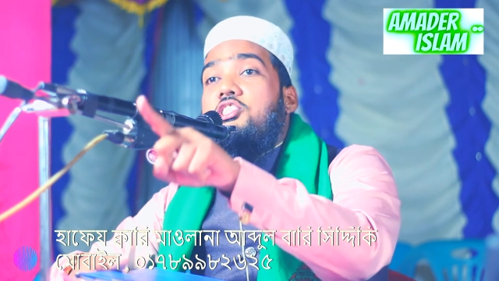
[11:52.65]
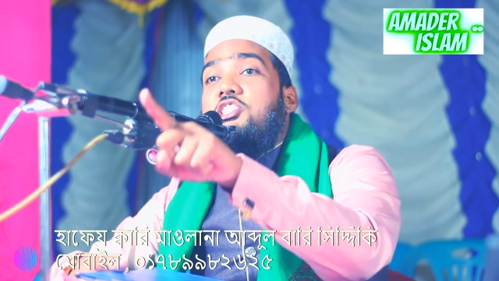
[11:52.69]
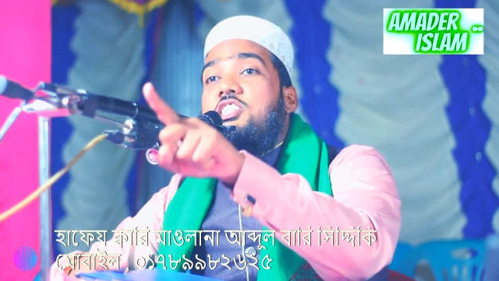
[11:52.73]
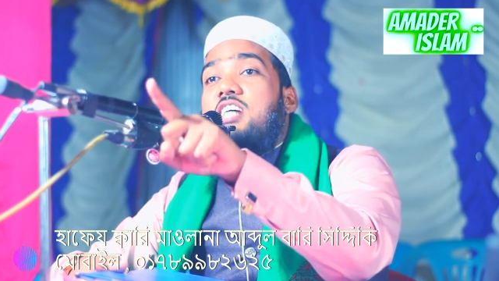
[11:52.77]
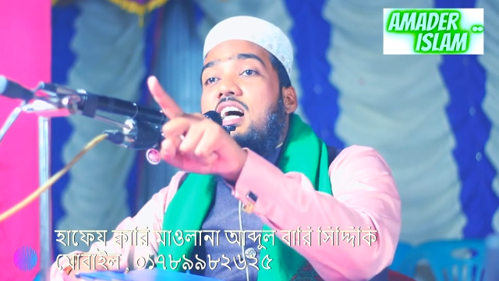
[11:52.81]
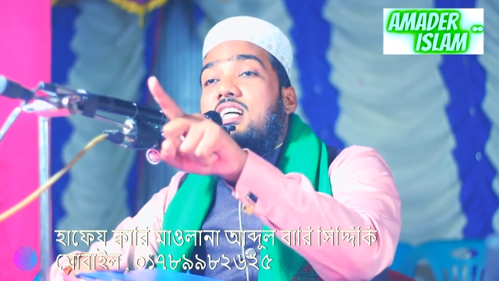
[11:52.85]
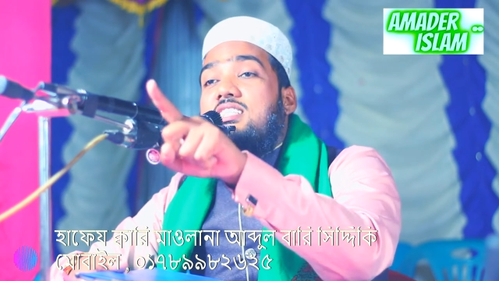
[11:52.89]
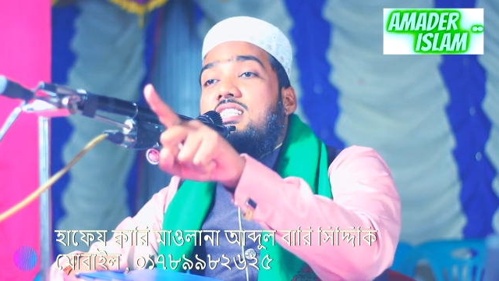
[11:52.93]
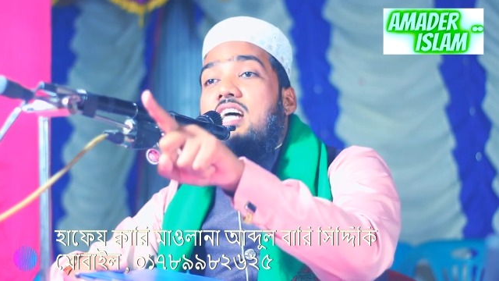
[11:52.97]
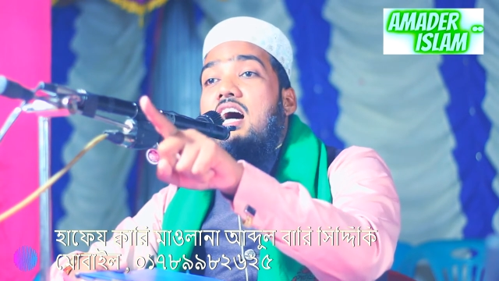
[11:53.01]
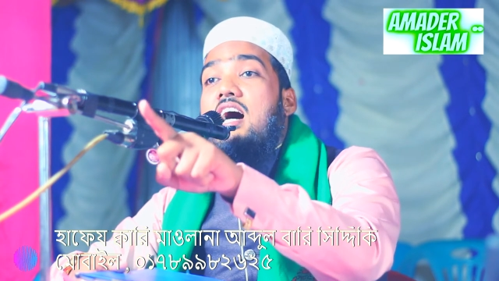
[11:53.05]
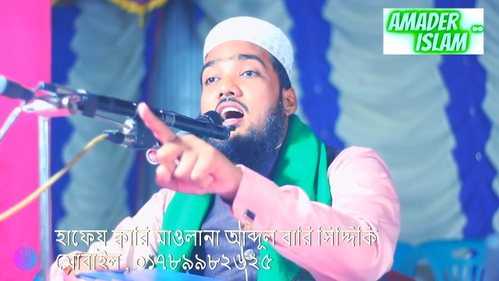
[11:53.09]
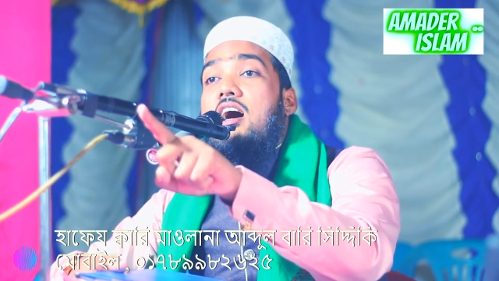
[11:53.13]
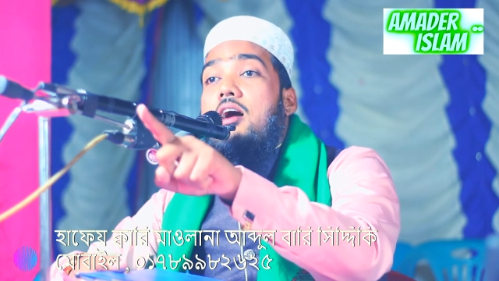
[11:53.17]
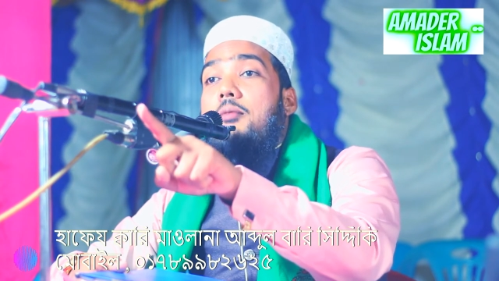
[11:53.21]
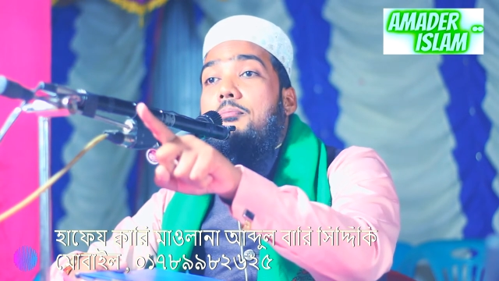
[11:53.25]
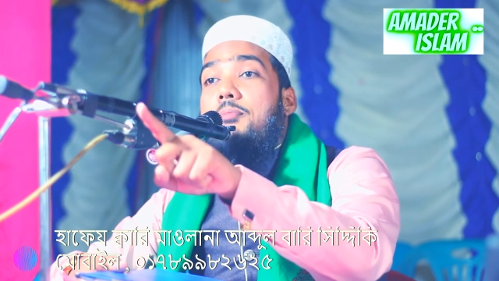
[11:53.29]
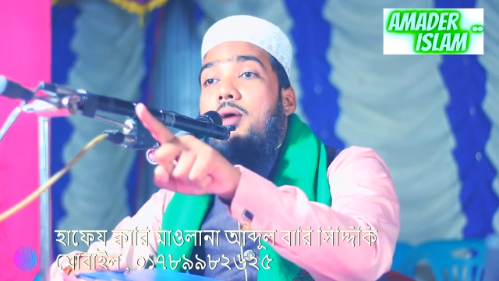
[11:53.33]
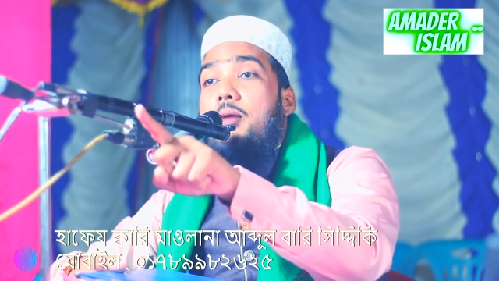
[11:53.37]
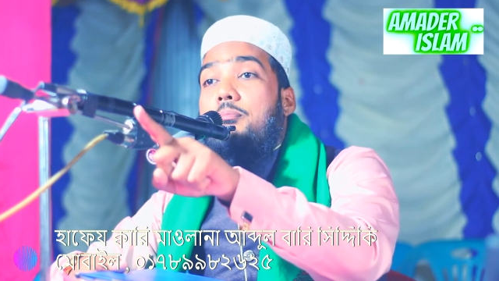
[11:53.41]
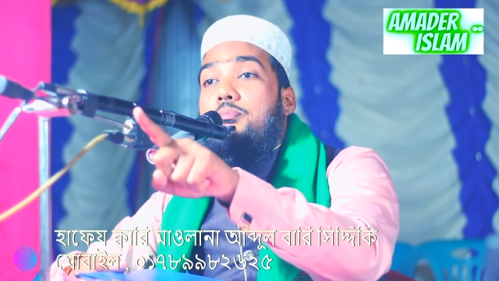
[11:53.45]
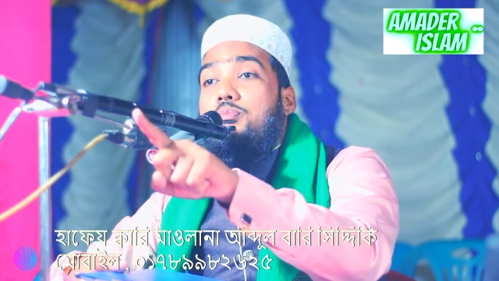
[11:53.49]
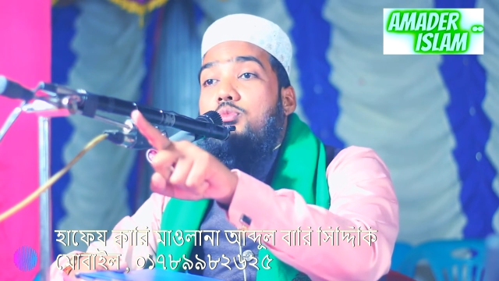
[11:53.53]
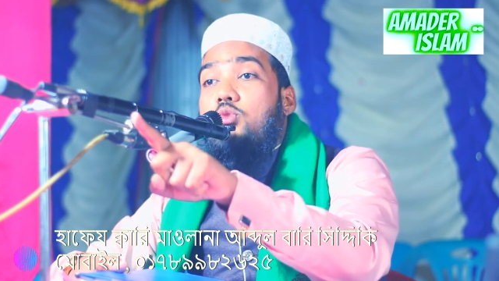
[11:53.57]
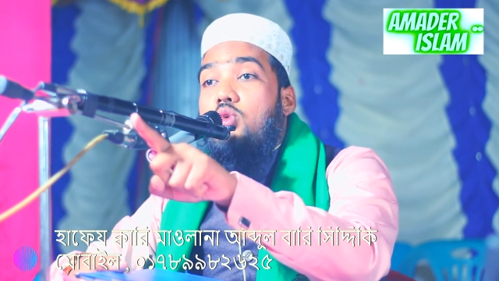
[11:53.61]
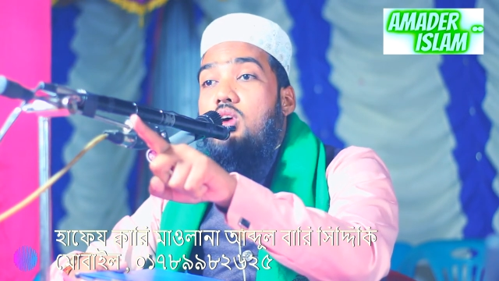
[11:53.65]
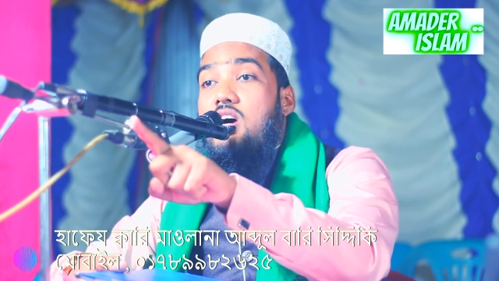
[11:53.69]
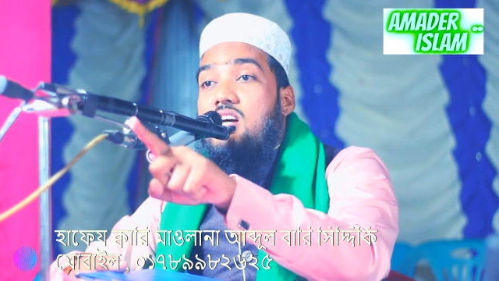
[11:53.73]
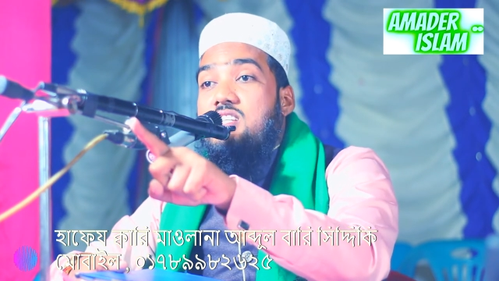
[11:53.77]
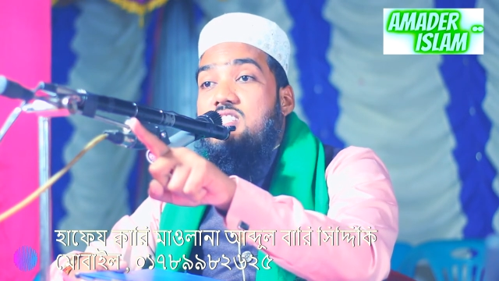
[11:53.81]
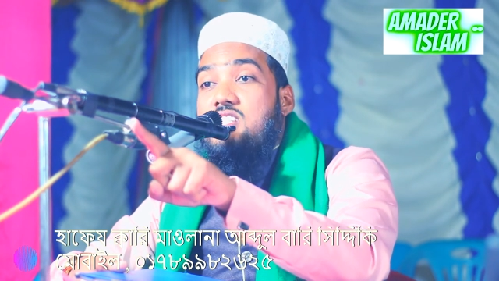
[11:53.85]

সাজা প্রাপ্ত